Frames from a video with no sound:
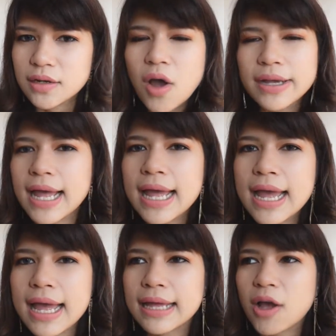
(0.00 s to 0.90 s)
ก่อนหน้า
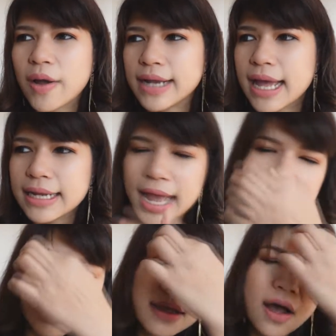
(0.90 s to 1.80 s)
ก่อนหน้าเนี้ย
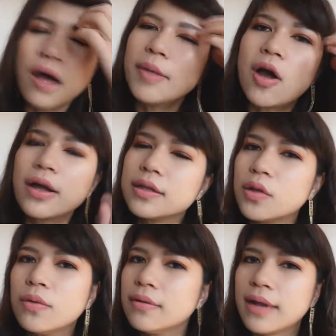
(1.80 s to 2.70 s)
ออยไม่ค่อยกระ
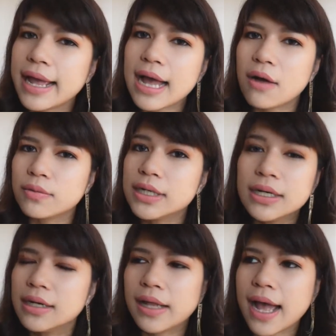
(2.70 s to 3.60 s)
ตุ้นให้เขา
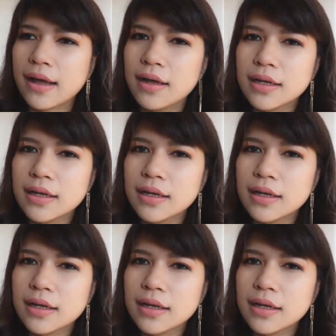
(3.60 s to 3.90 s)
เดินเลยอะ